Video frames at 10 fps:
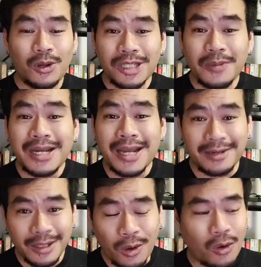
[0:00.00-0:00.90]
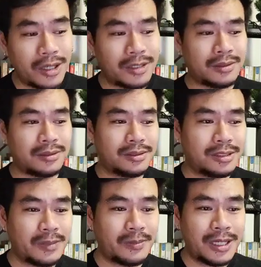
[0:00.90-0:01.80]
ต้องเจอปัญหาเรื่องคน
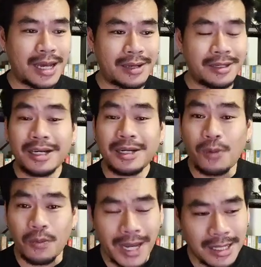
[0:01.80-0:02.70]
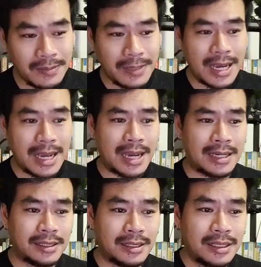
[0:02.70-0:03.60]
เจอปัญหาเรื่องระบบการทำงาน
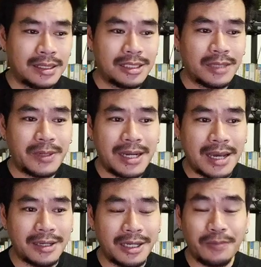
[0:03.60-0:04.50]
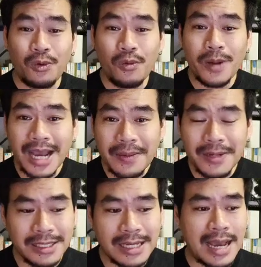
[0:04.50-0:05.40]
เจอปัญหาเรื่องผู้บังคับ
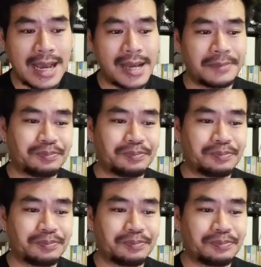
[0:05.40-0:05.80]
บัญชา